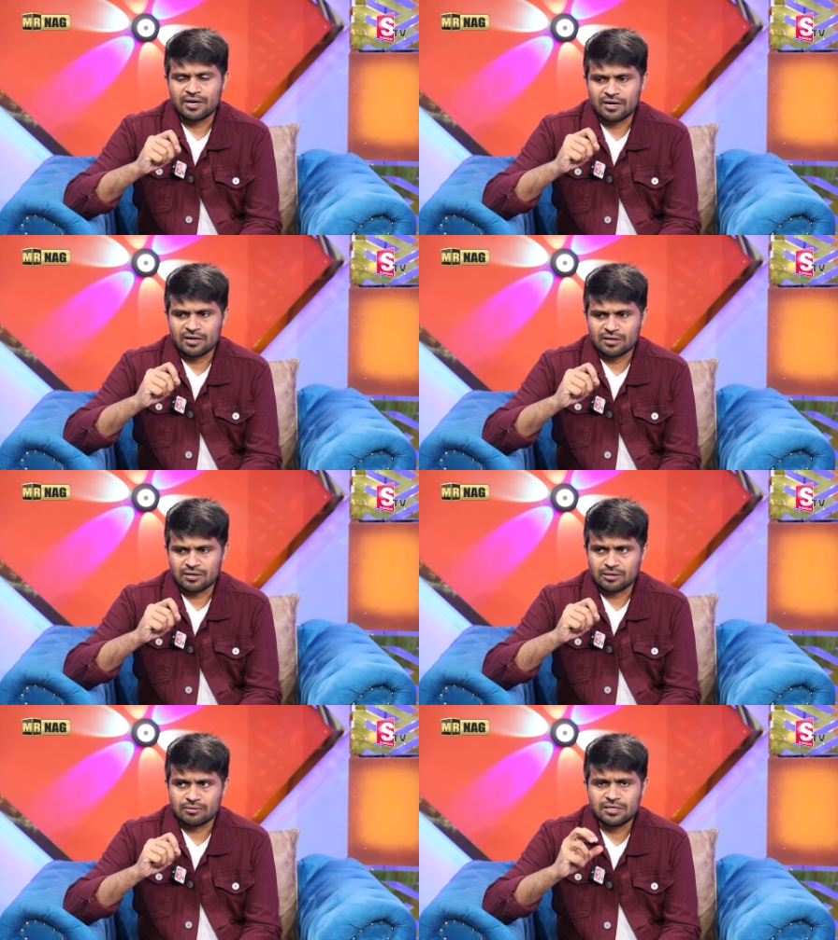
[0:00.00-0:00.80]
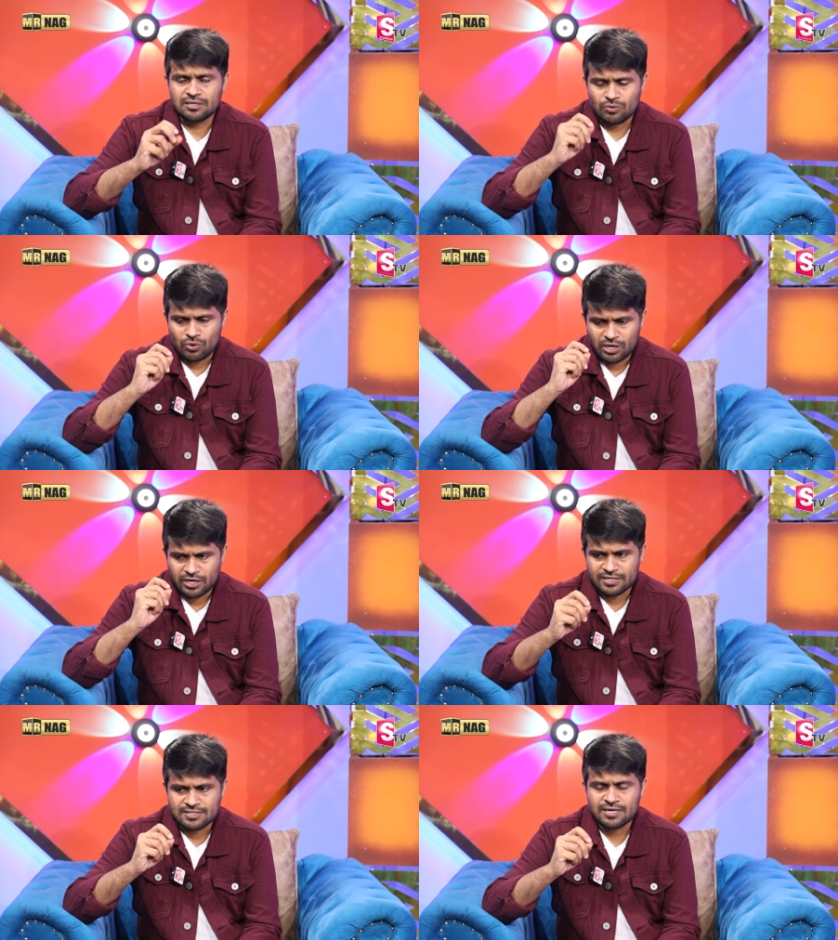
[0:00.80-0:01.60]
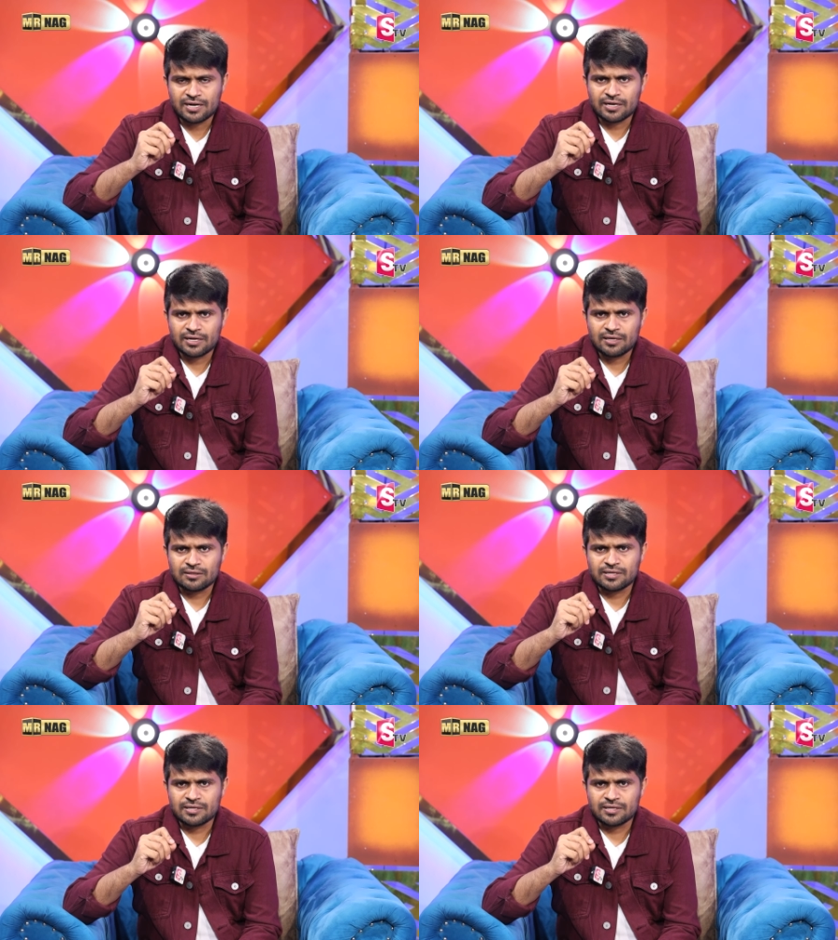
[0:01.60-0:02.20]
అండ్ ఈ ఒక్క ఇన్సిడెంటే